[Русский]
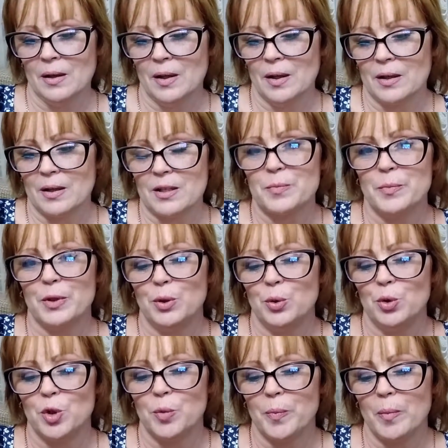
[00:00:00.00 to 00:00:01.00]
э,
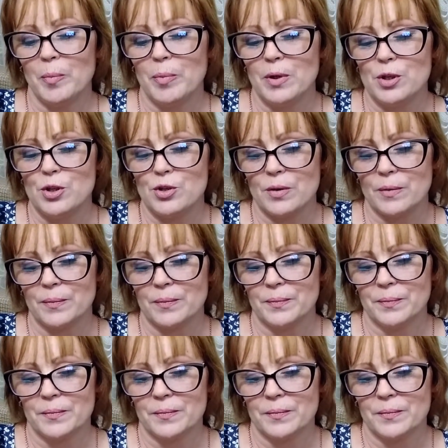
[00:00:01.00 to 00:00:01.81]
рассмотрю их поближе.